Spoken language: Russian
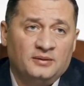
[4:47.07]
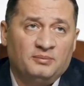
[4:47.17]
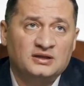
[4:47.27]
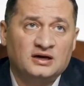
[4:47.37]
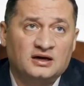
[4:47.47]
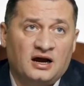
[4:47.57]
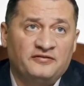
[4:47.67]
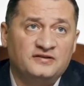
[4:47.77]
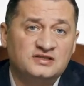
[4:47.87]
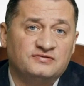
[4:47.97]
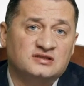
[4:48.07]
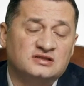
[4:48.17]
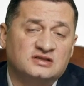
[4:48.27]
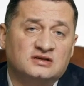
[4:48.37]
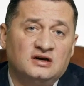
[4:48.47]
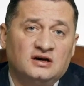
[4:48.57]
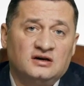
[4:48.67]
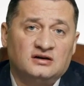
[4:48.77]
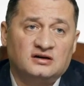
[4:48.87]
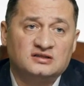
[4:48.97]
монографий, связанных
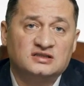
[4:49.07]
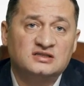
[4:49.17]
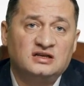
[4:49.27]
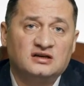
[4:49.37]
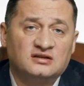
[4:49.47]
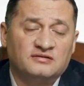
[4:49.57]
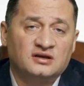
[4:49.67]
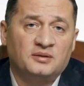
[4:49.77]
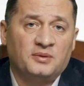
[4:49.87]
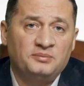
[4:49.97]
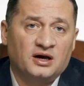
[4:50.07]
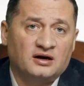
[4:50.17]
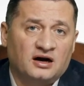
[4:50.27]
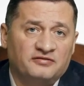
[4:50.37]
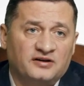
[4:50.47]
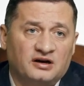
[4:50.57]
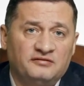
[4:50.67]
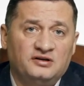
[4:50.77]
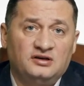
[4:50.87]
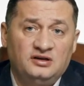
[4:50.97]
э, с исследованием аммиака в
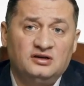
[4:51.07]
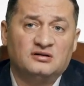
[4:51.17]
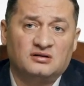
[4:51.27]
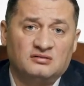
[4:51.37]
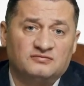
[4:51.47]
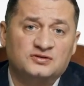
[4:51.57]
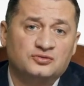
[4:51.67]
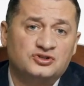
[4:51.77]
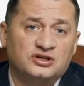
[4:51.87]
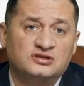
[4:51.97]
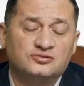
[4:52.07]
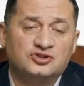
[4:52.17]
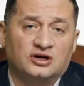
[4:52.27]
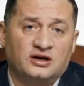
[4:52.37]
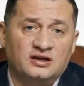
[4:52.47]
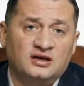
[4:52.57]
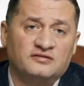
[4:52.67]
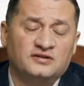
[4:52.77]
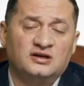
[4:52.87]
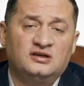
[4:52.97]
крови. И в случае, если у человека
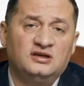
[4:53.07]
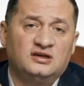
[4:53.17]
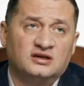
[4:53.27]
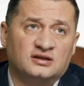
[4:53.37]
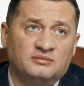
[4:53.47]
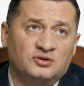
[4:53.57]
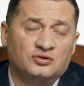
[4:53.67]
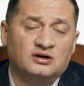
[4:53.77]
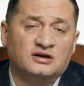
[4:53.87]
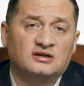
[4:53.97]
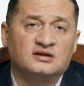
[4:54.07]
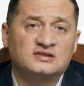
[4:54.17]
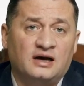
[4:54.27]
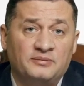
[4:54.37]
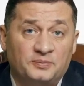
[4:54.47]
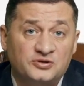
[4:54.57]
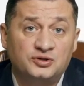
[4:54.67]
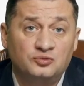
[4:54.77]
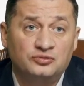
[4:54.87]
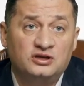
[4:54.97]
нервные тики, там дергает глазами,
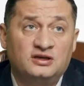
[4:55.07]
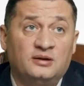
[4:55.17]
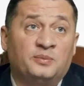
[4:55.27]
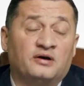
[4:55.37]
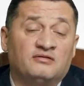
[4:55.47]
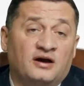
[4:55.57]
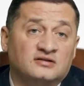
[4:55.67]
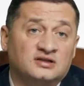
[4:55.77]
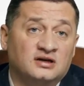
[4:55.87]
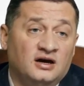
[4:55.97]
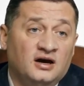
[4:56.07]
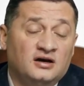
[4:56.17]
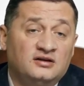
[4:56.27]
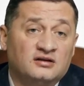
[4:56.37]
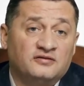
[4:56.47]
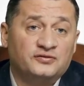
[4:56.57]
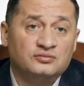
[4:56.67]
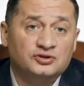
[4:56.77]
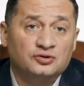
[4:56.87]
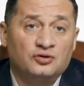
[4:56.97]
почему у детей появляется? Дело в
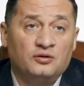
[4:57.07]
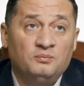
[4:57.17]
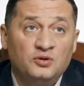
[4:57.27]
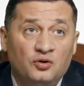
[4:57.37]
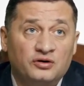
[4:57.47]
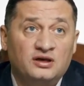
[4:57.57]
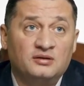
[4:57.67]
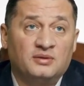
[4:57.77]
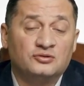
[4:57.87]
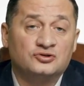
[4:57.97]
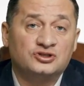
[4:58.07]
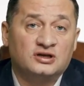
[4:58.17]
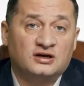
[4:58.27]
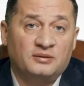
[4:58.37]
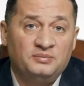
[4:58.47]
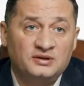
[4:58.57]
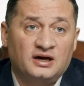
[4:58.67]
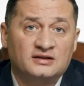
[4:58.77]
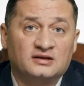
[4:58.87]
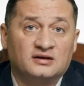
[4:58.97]
том, что многие молочные
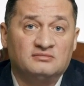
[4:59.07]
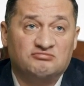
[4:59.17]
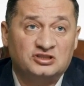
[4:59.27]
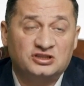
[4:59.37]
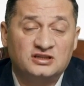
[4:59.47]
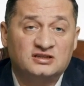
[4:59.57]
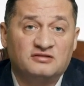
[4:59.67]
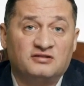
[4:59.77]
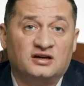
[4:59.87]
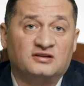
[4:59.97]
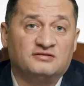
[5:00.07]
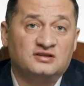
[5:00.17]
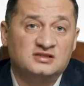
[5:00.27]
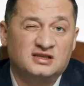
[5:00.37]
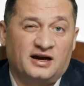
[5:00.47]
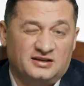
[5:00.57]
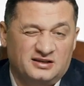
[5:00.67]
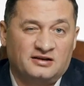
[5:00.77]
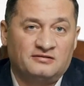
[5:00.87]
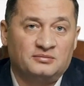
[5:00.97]
комбинаты, даже если вы этого не
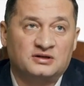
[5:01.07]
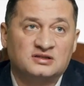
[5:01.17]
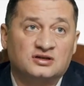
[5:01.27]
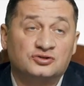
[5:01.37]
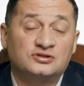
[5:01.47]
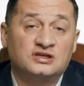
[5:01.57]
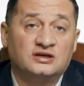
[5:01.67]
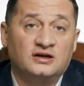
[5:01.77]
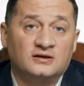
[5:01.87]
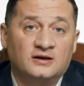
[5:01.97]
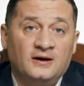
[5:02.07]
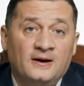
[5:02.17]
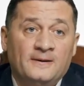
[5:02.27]
знаете, я вам расскажу секрет,